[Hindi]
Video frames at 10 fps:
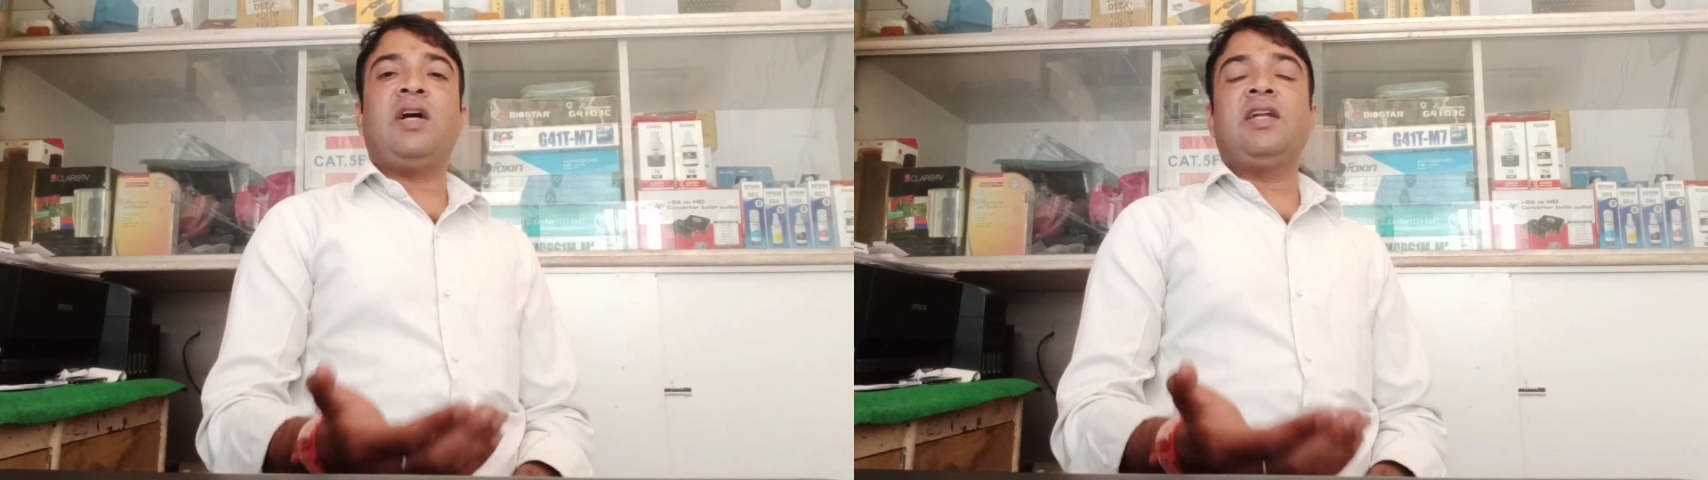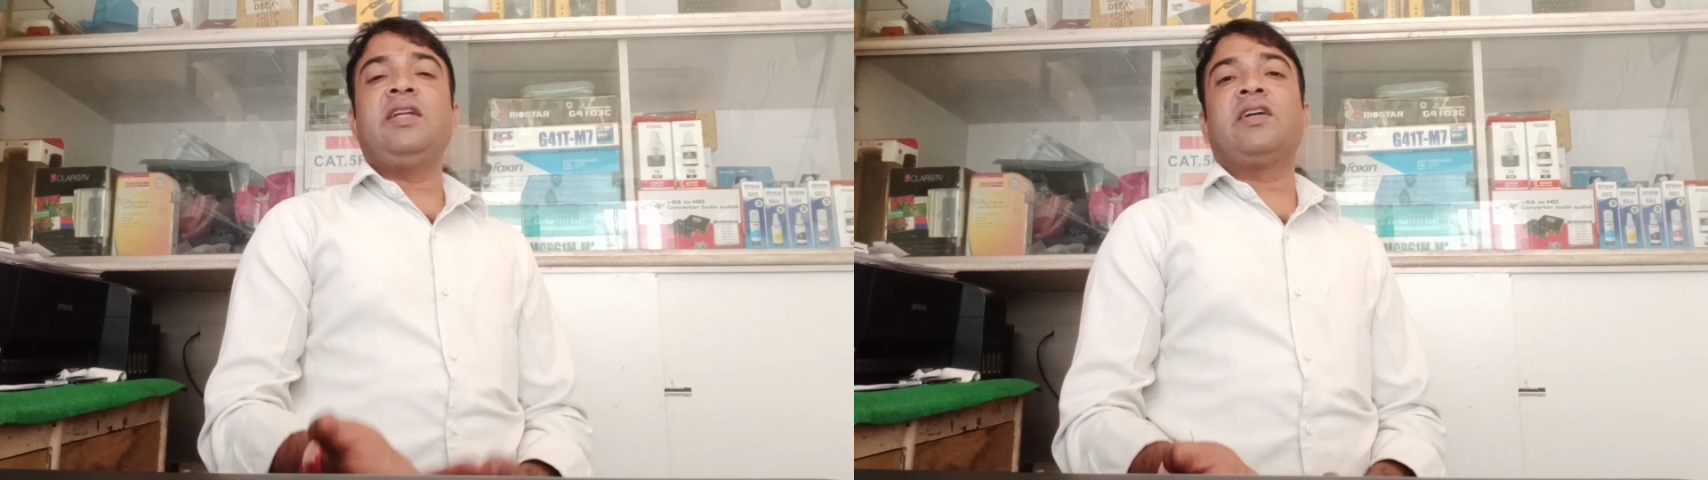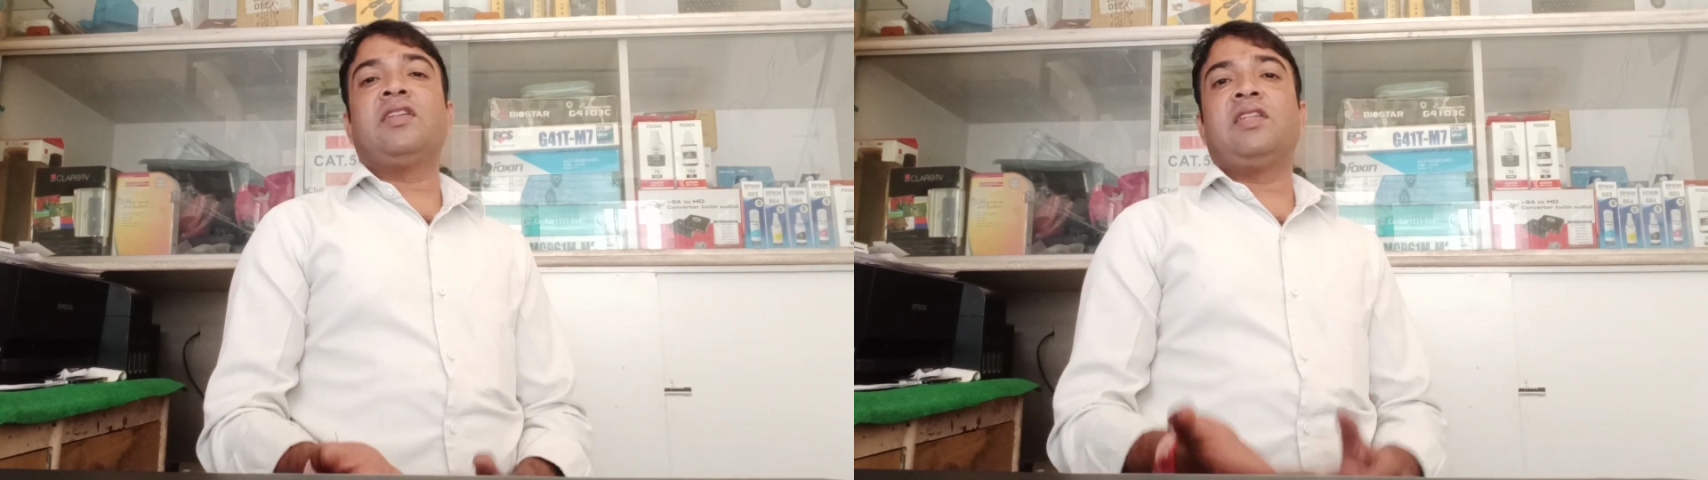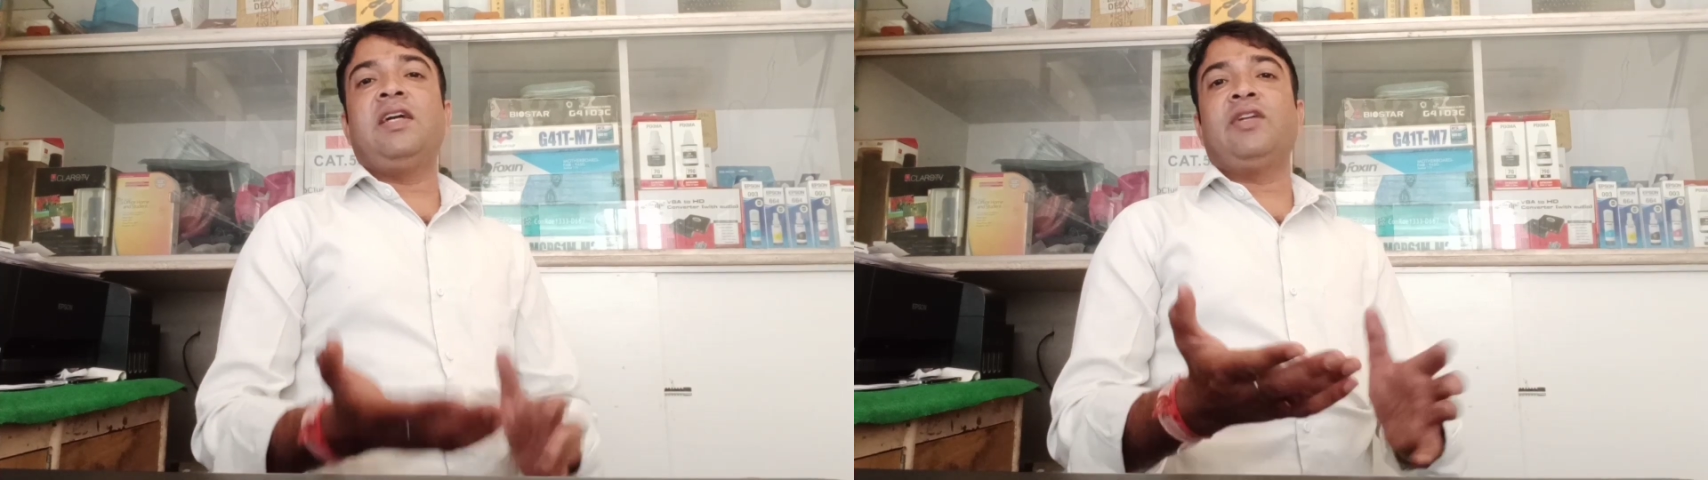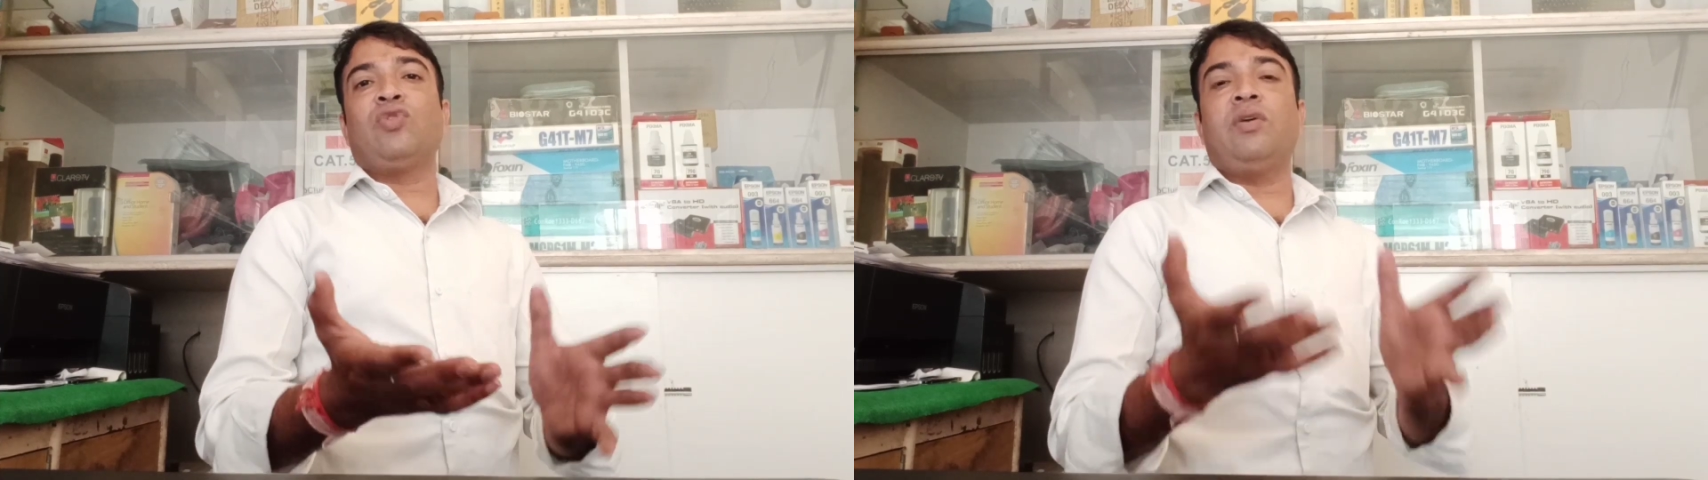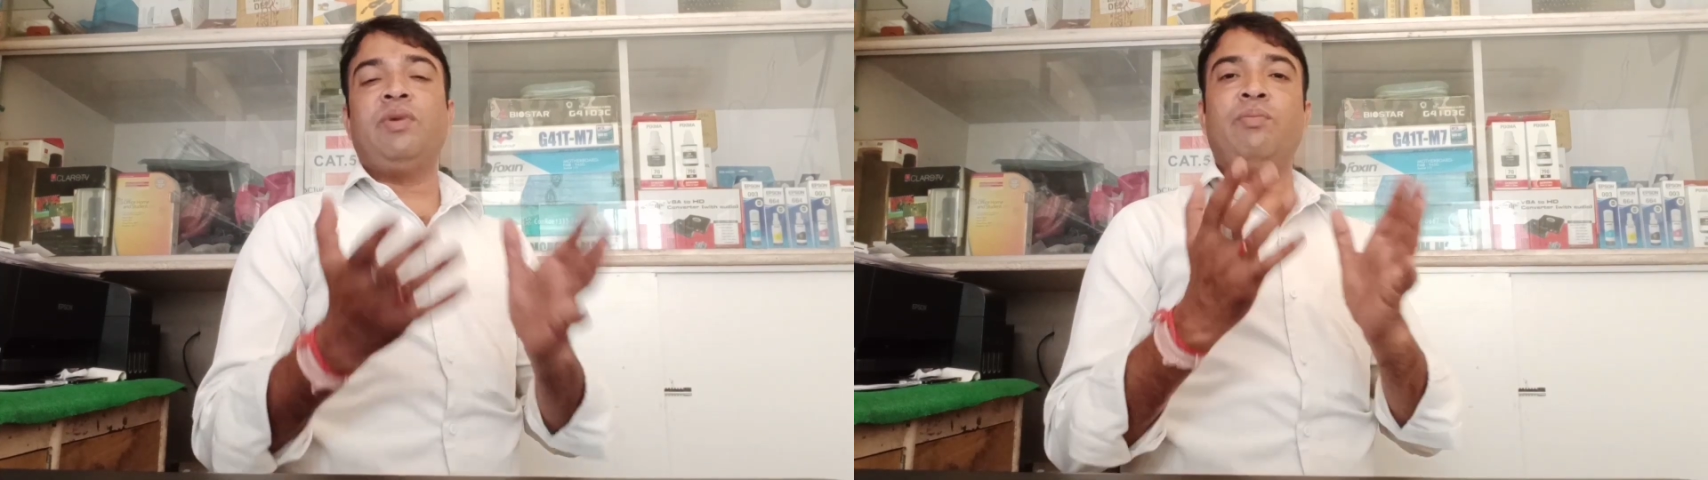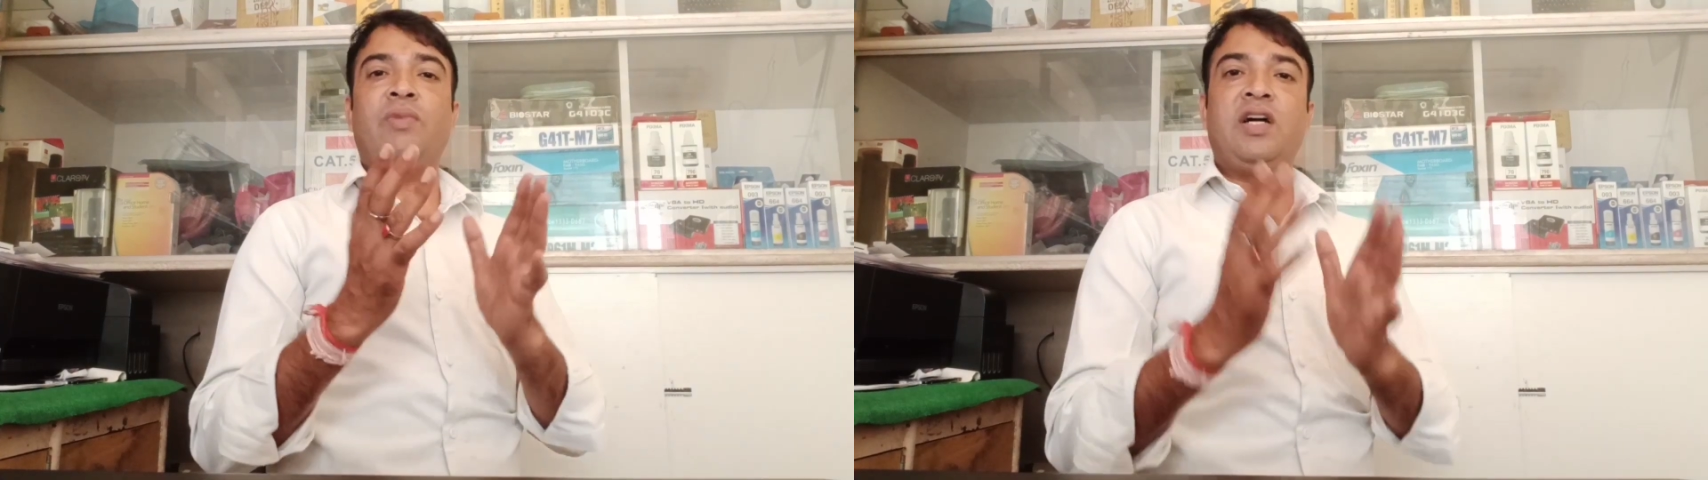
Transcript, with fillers: बाहर निकलते हैं तो हमें